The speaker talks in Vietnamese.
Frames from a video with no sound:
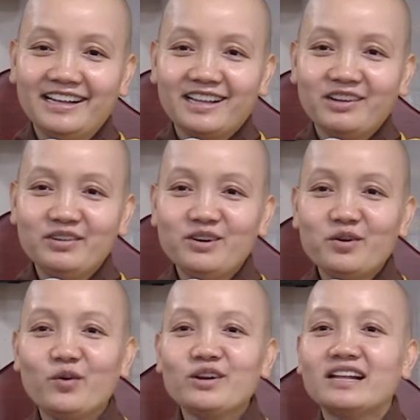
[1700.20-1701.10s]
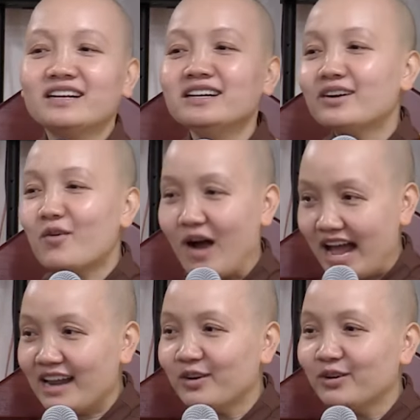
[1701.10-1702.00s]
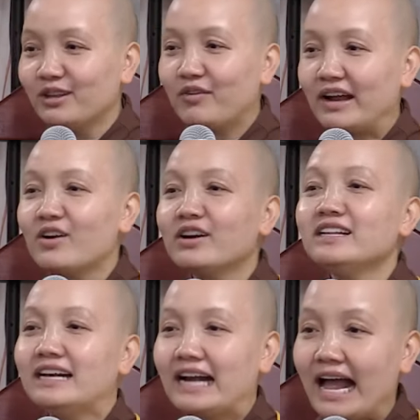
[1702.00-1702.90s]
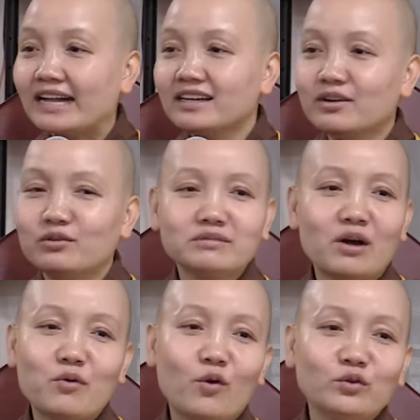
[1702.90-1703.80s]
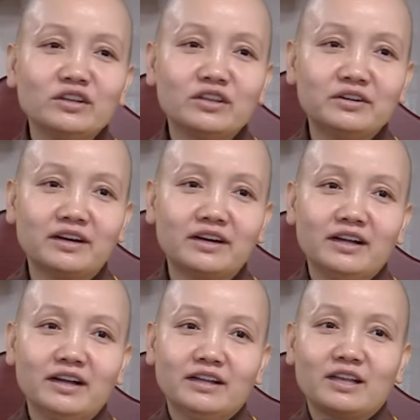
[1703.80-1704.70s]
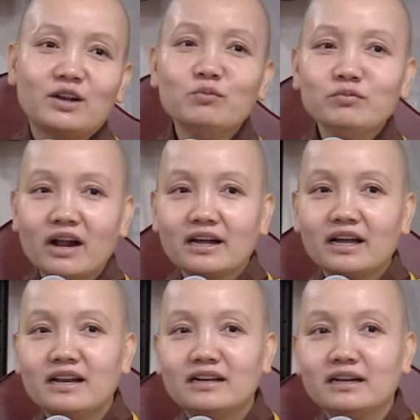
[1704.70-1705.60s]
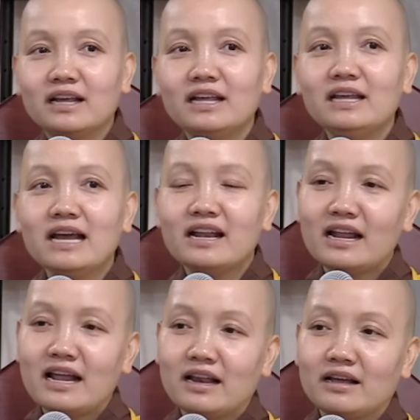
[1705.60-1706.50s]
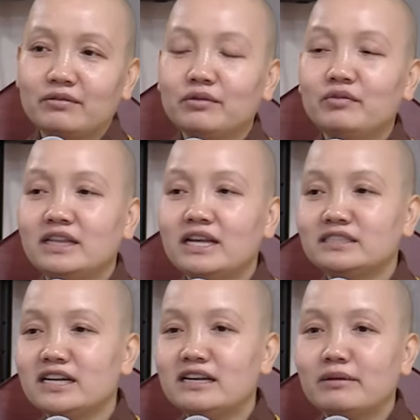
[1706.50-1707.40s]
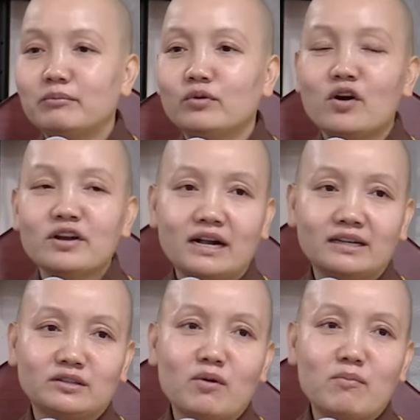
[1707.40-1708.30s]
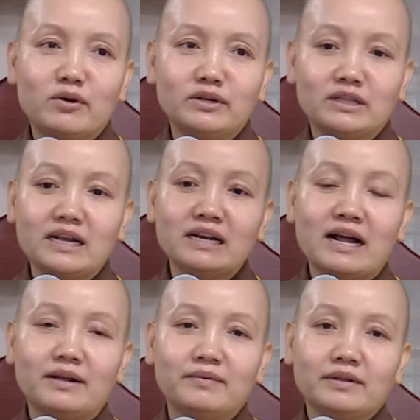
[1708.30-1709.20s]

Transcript: Tại vì nó ủa đã chứng quả rồi thì phải có cái gì khác chứ, cũng đau khổ như thường. Thì đúng ra cái anh cái ý anh này là cái vị thiền sinh này muốn nói rằng cho mọi người thấy rằng